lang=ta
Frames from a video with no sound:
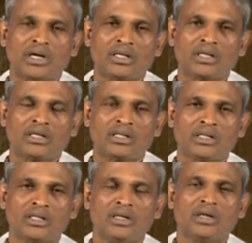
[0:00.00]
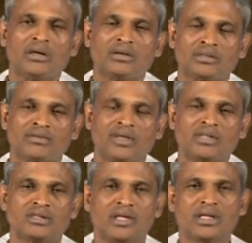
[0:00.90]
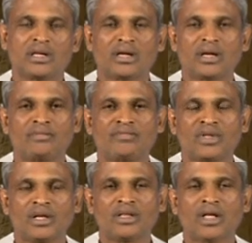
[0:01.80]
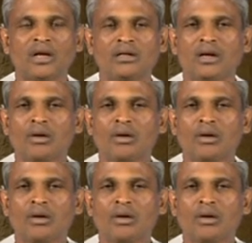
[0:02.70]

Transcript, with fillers: நாட்டிற்கு வந்து சேர்ந்தார்கள் இதுதான்